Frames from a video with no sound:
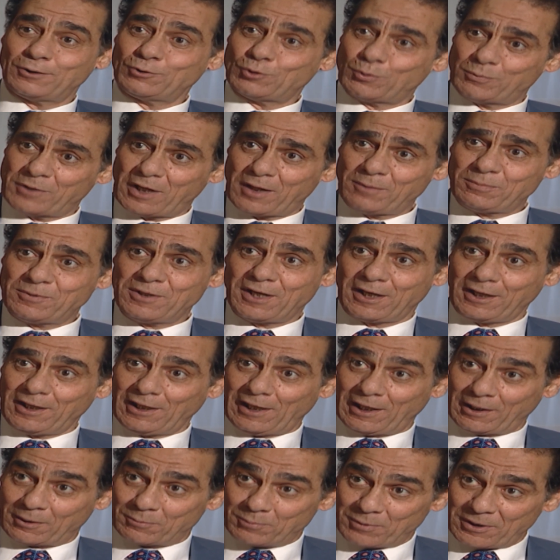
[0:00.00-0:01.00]
انتم يا ابني
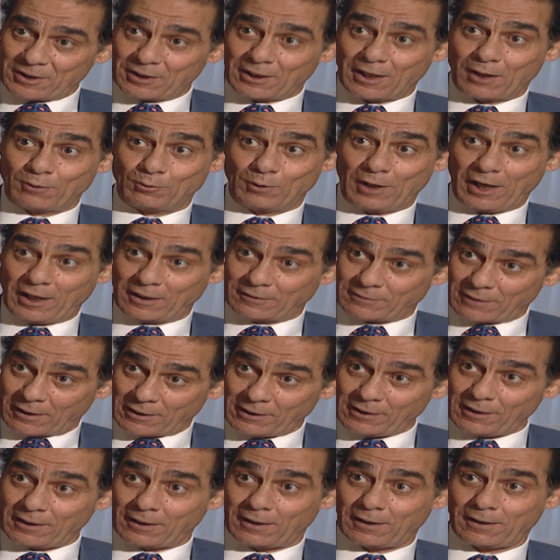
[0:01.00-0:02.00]
عيله كبيره ولها
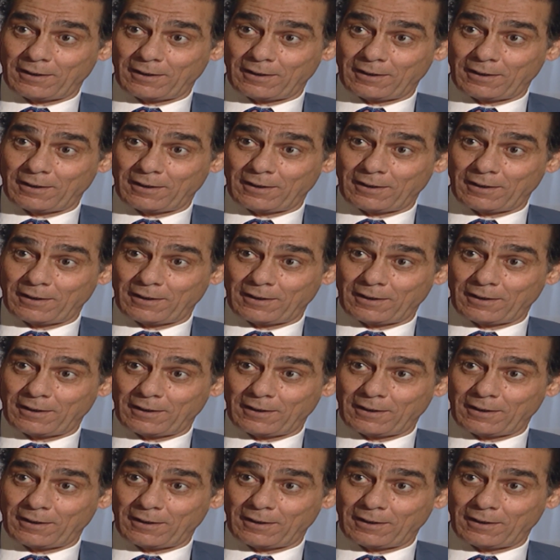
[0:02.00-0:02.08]
تاريخ